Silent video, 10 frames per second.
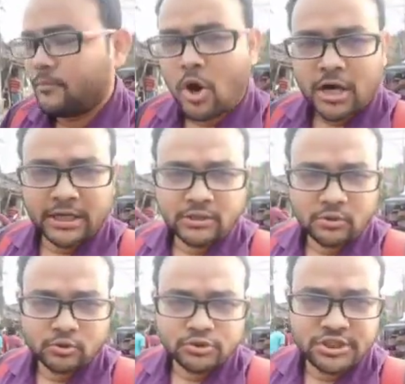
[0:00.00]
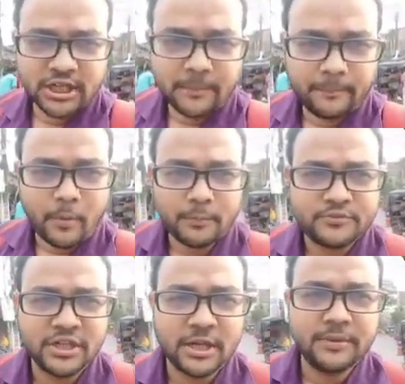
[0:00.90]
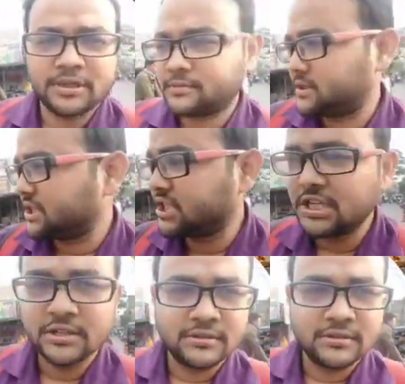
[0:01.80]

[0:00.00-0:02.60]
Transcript: মহাকালের নতুন সেট পপ সেট টেস্টিং